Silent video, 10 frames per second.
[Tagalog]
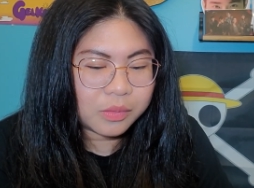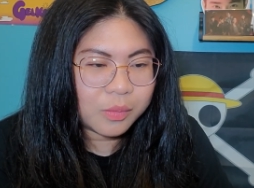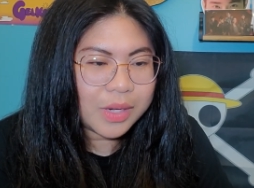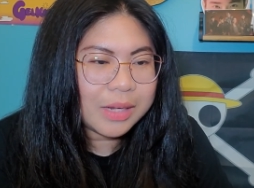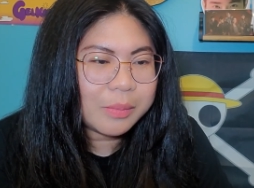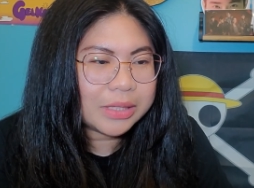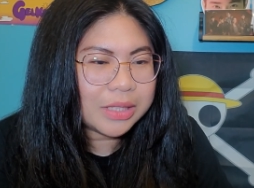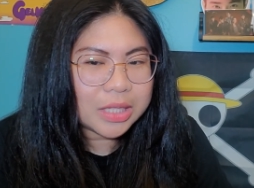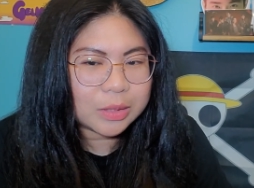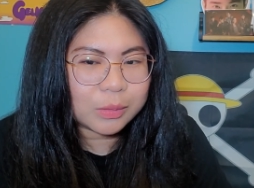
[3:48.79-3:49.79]
Wala naman
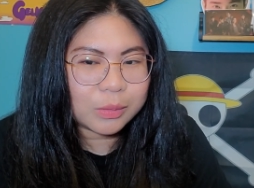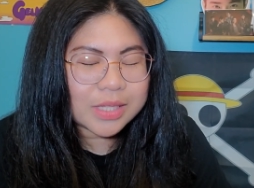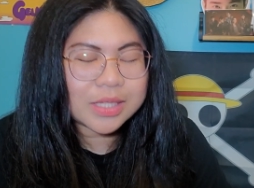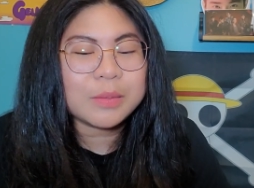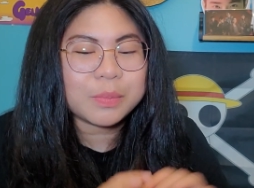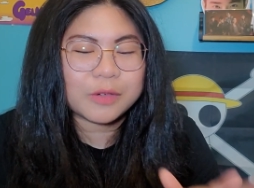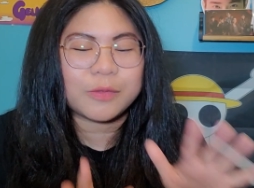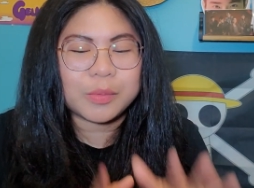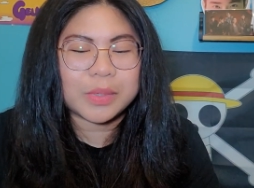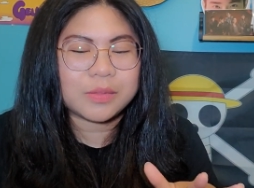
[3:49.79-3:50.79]
dito. As in,
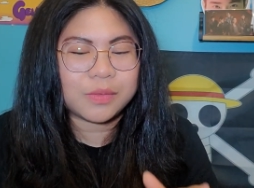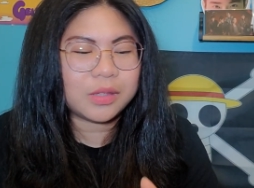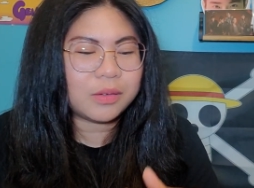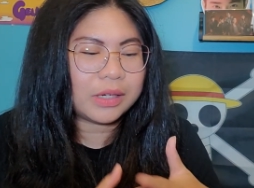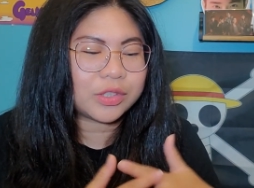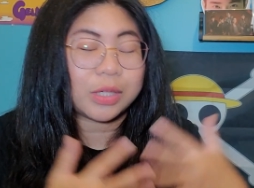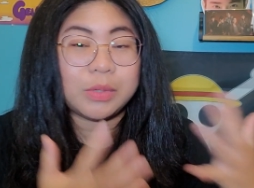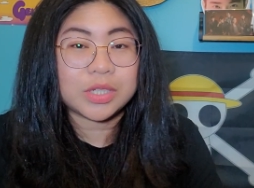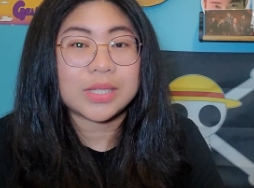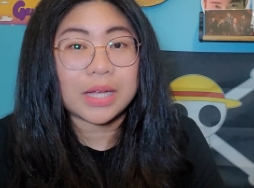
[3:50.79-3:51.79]
performance video lang siya,
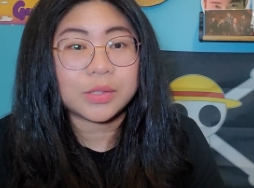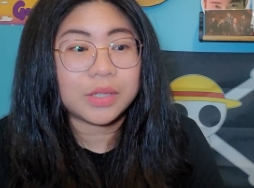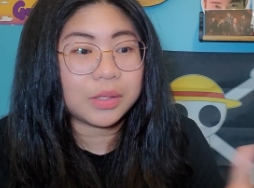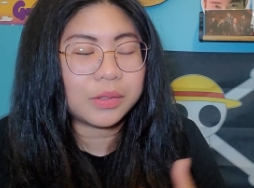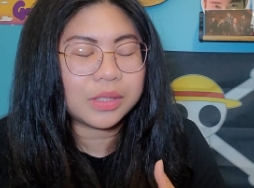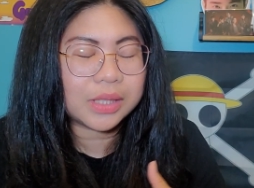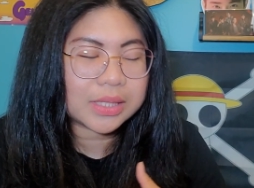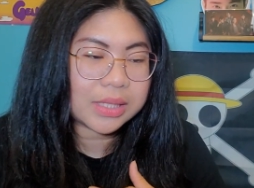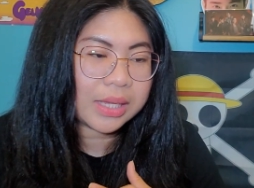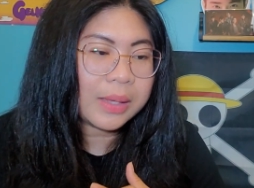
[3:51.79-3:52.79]
which is actually good
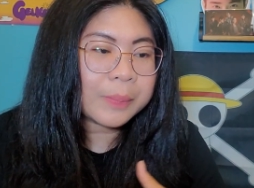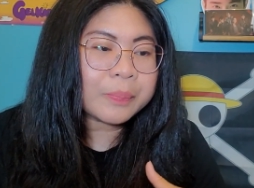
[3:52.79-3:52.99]
kasi